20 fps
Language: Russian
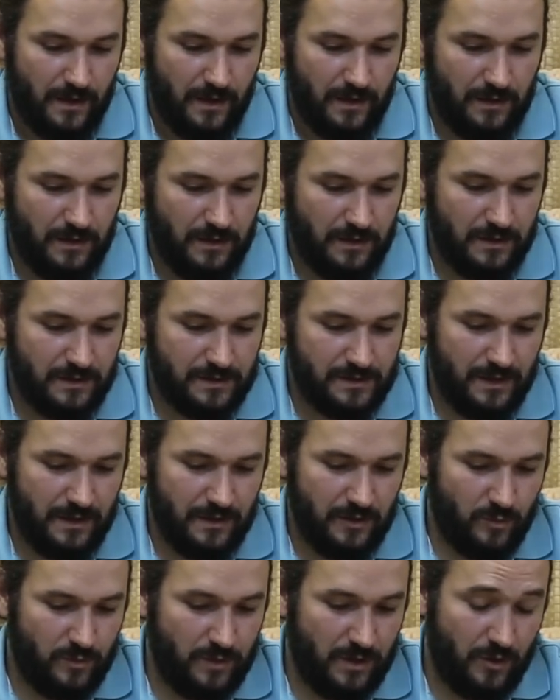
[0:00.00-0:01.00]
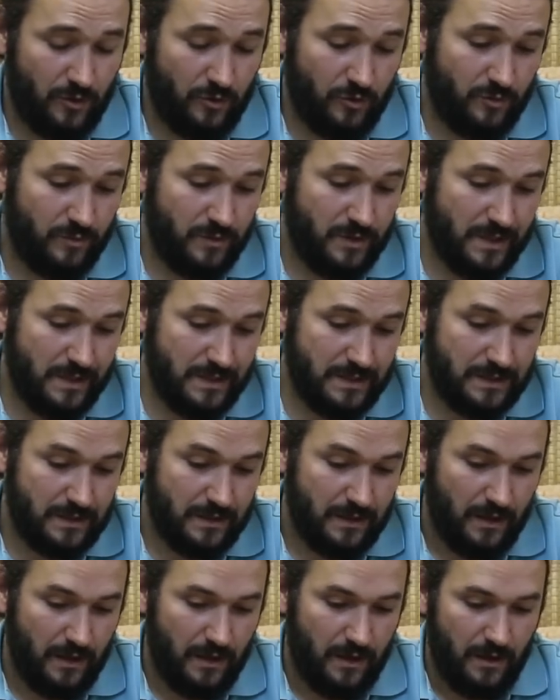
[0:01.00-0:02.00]
некие знания у меня о нем есть.
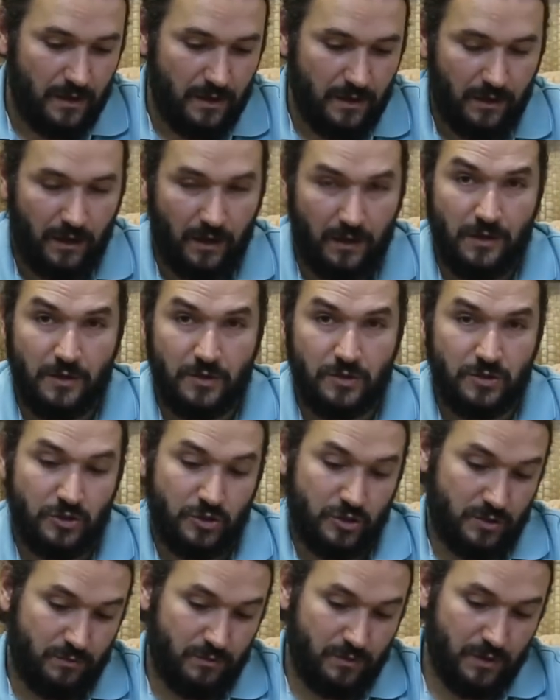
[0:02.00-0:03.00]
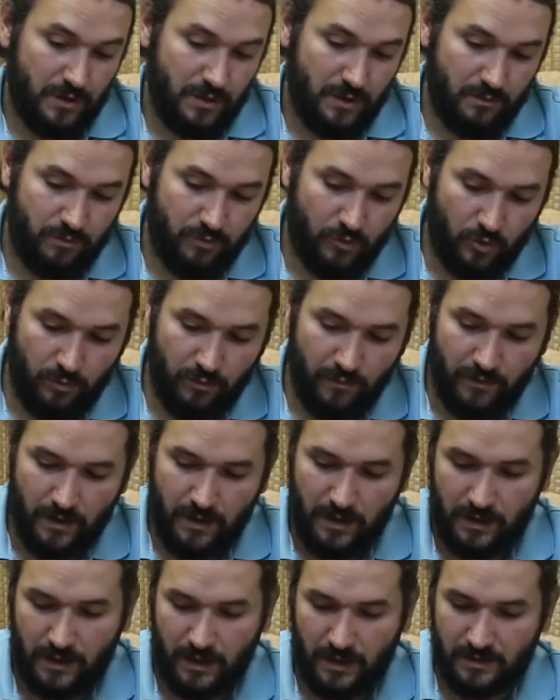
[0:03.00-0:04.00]
Конечно же, мы
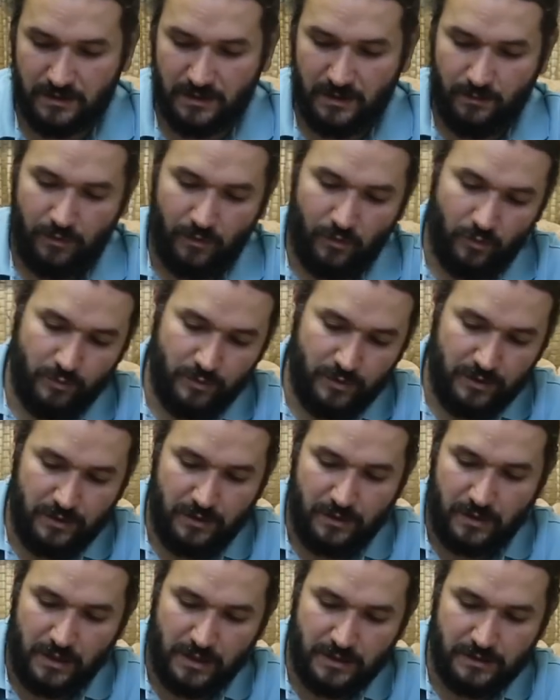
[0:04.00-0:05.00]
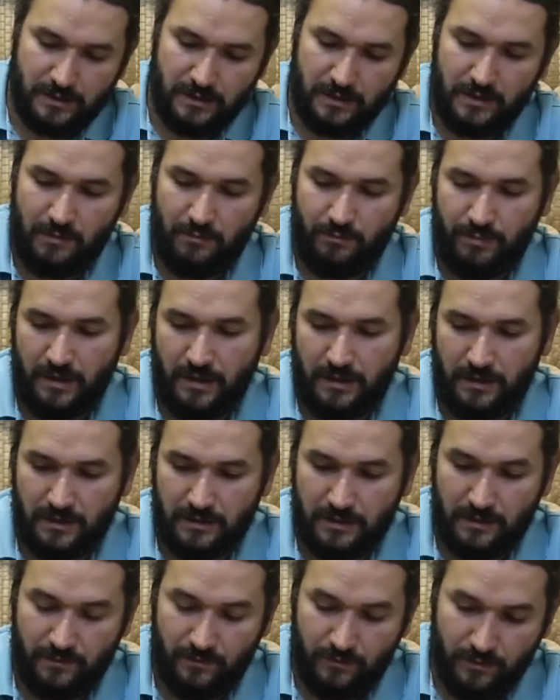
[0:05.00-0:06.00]
пробовали разные пробники разных компаний,
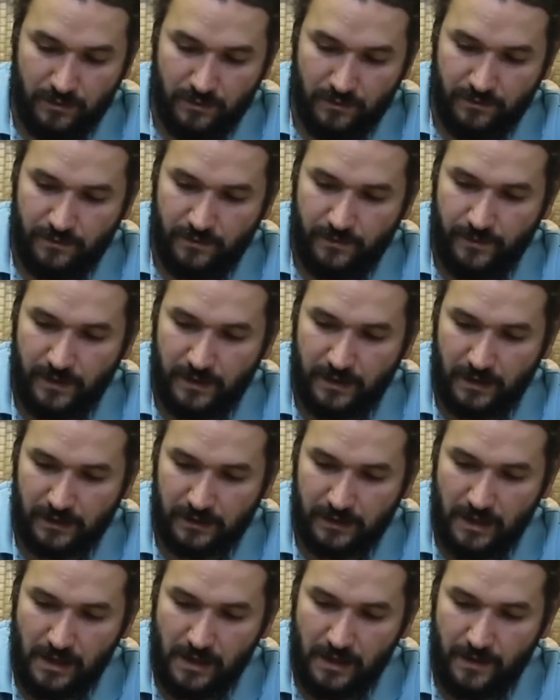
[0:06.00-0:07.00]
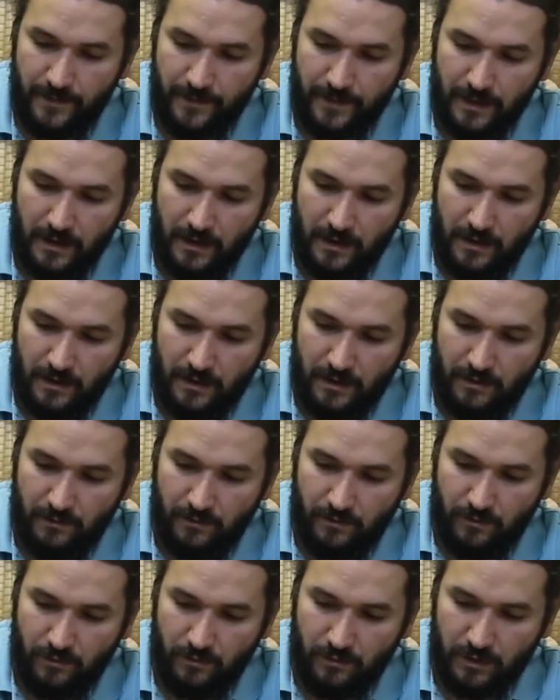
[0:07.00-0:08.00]
заводов и так далее.
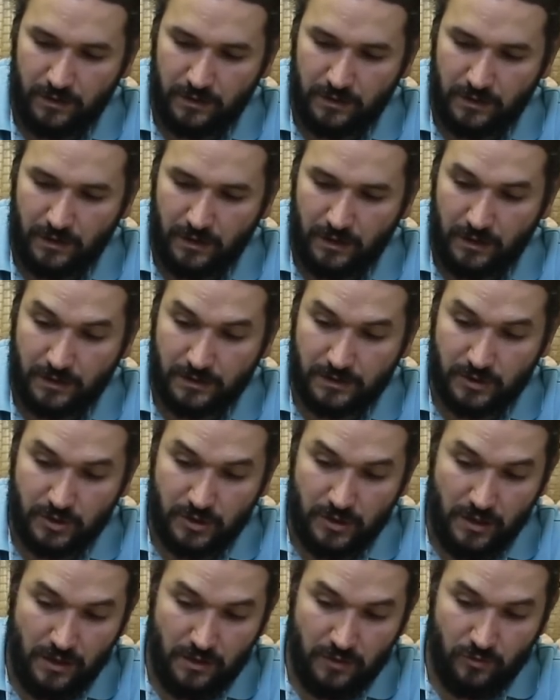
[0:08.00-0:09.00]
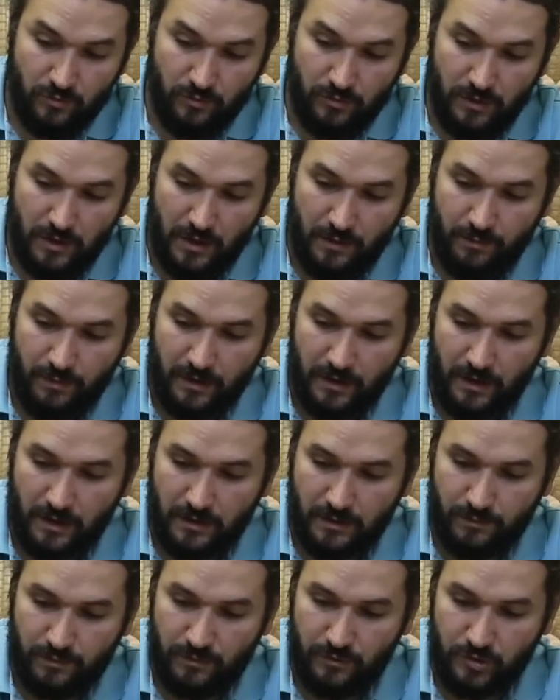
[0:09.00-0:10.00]
Вот. А, к сожалению, у меня пока
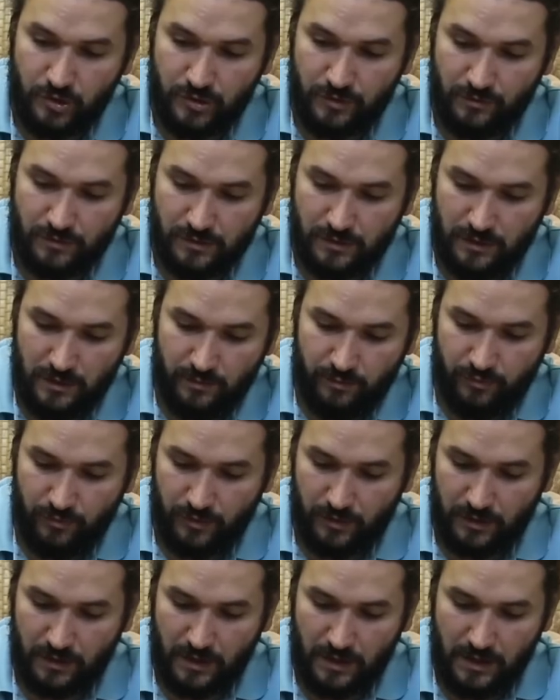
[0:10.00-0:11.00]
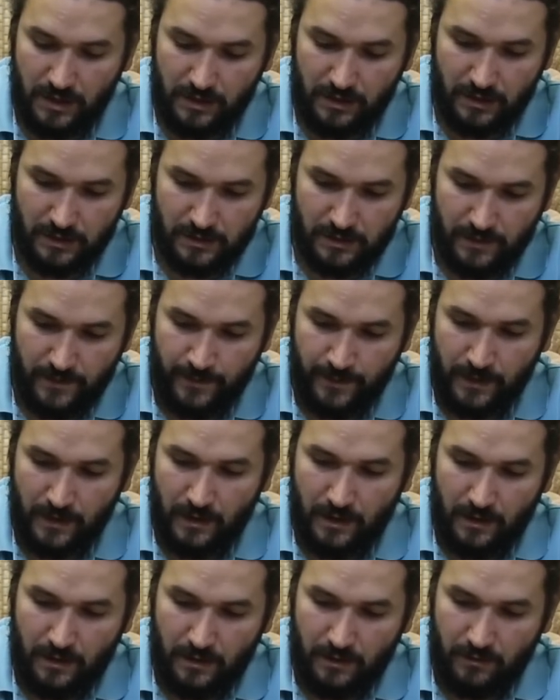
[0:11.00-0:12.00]
не получилось до Японии доехать.
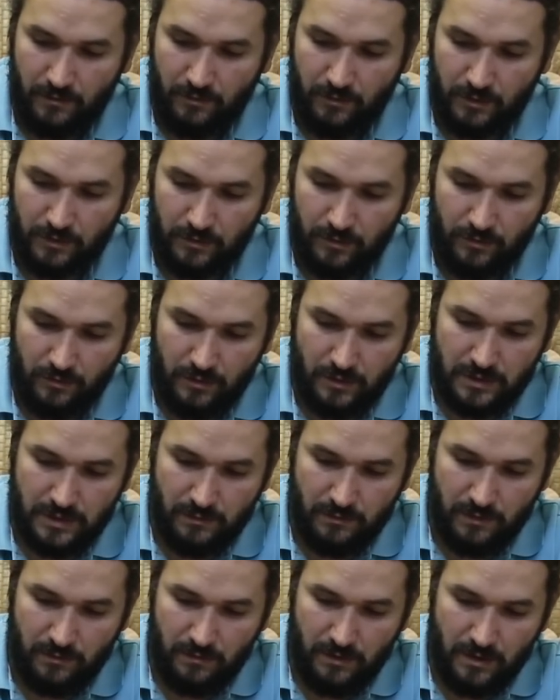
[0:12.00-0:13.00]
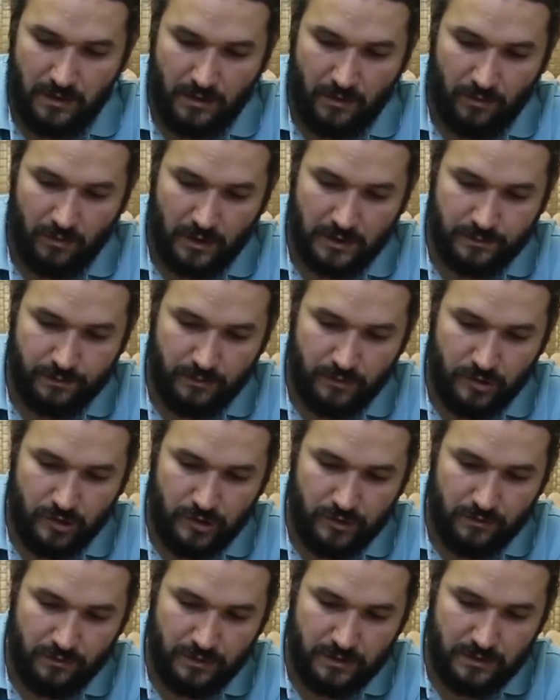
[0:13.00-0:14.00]
Вот. Но, тем не менее, у нас
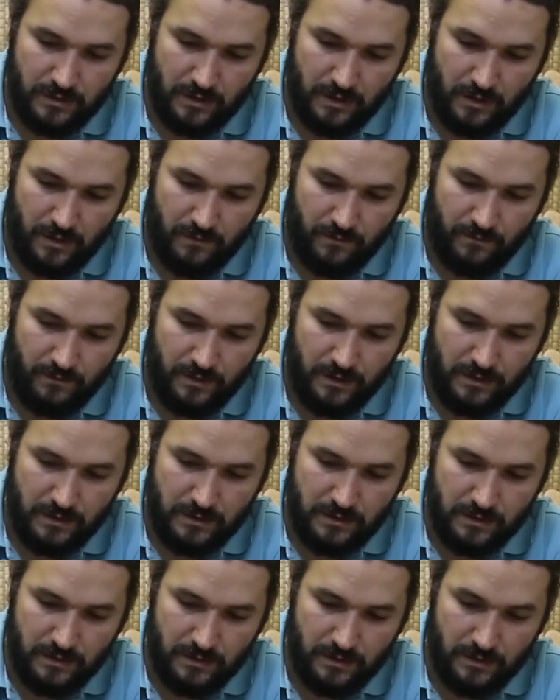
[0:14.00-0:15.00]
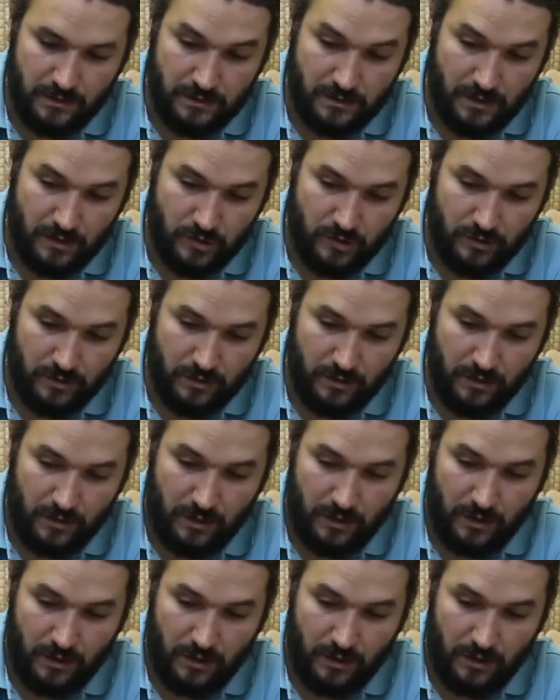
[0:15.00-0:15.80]
получилось а, выйти значит, на